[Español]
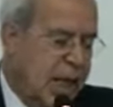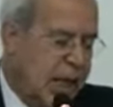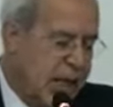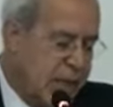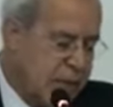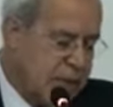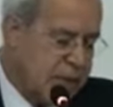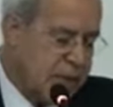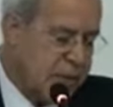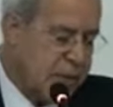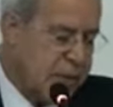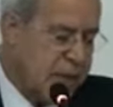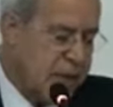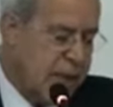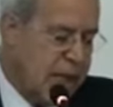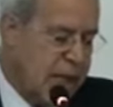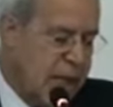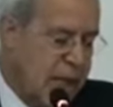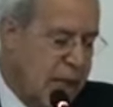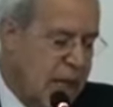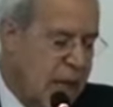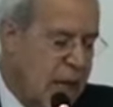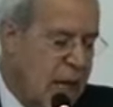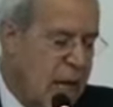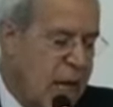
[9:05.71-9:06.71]
Y si
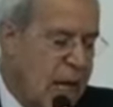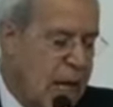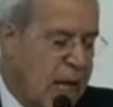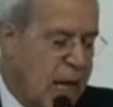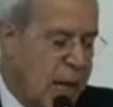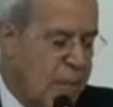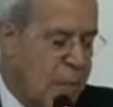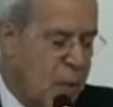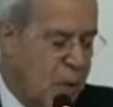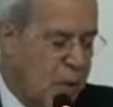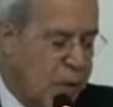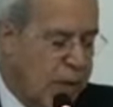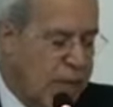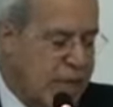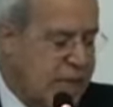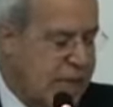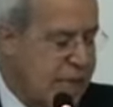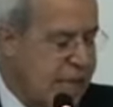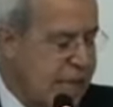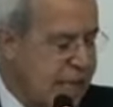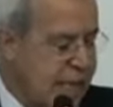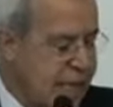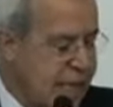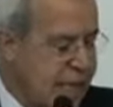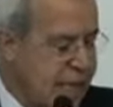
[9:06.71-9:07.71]
bien la
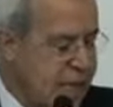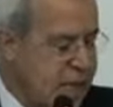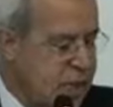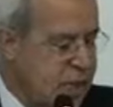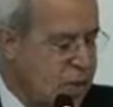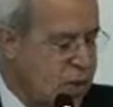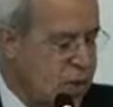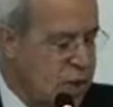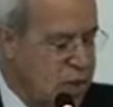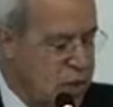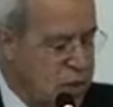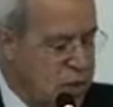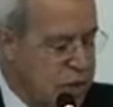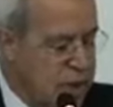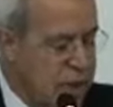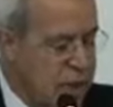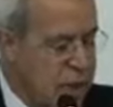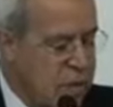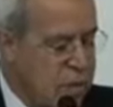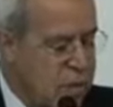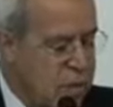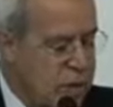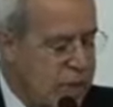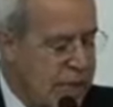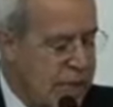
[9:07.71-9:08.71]
pobreza de Cristo en sus
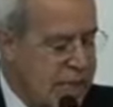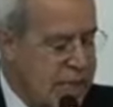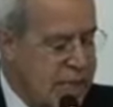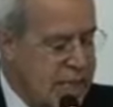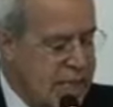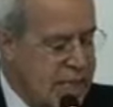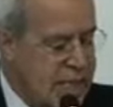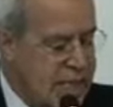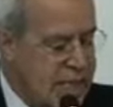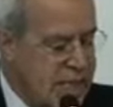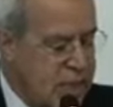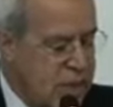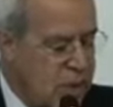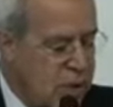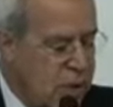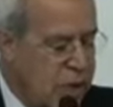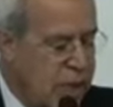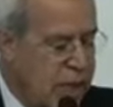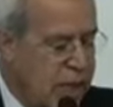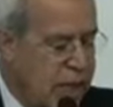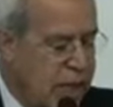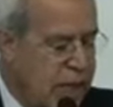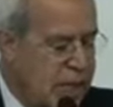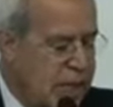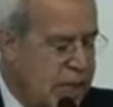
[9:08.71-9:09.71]
circunstancias
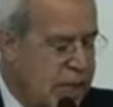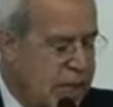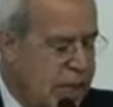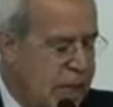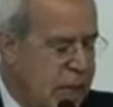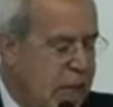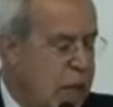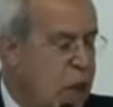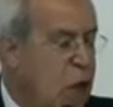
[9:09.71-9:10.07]
históricas